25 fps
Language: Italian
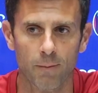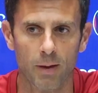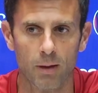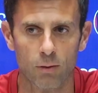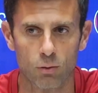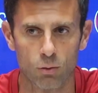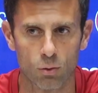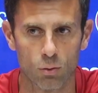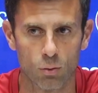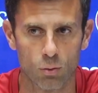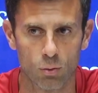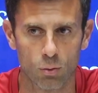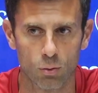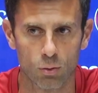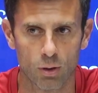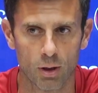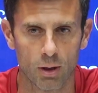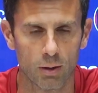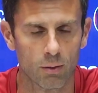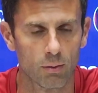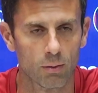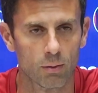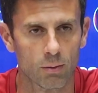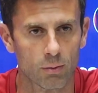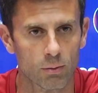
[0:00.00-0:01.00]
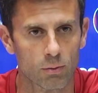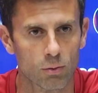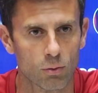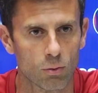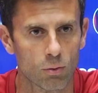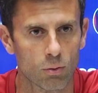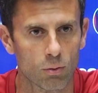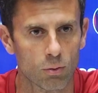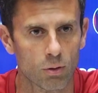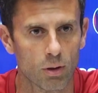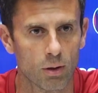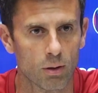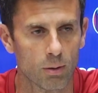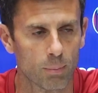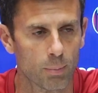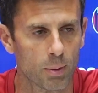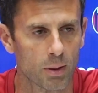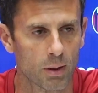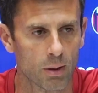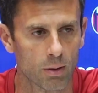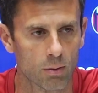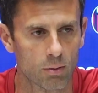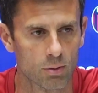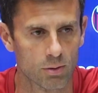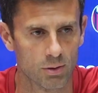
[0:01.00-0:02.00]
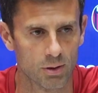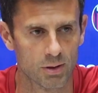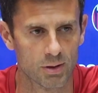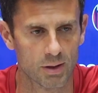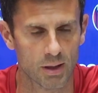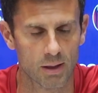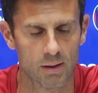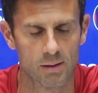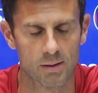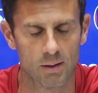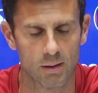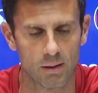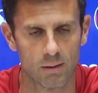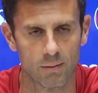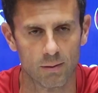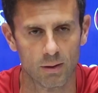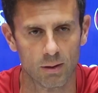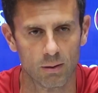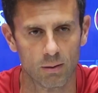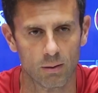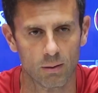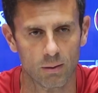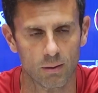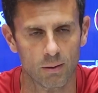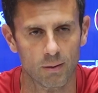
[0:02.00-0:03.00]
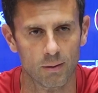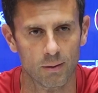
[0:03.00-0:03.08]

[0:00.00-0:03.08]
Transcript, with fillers: Sono contento, sono contento perché così si alza il livello.